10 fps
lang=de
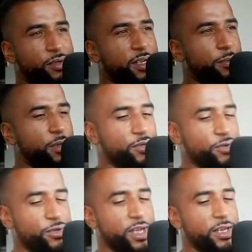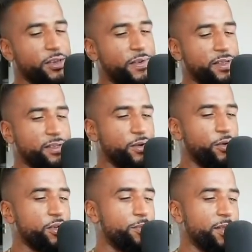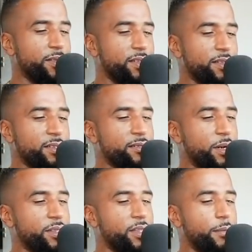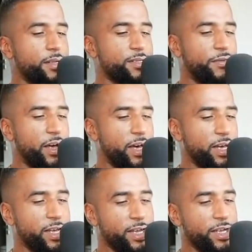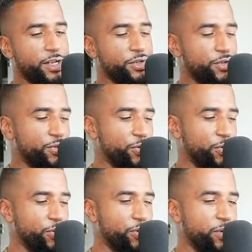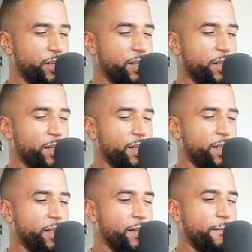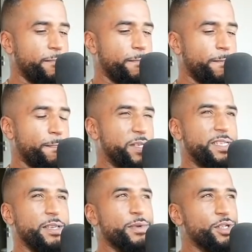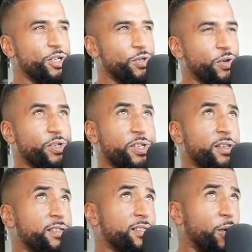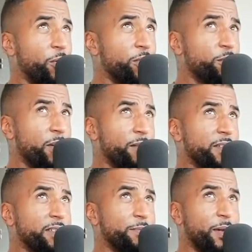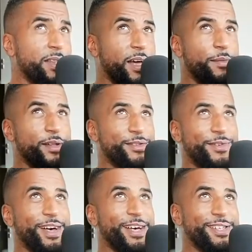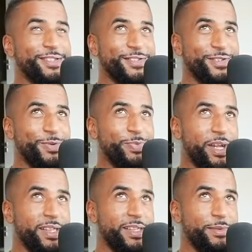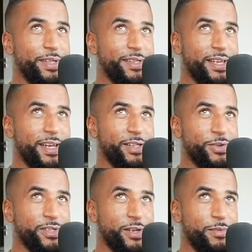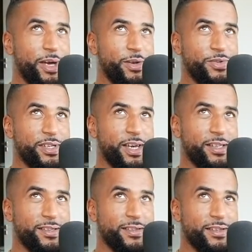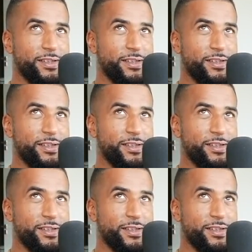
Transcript: Ich sag mal so, die Reichweite ist auch nicht mehr die, die sie mal damals war. So. Das Image in Deutschland ist es auch nicht mehr, was es mal damals war. So, ich bin halt jemand, der halt auch seine Meinung sagt.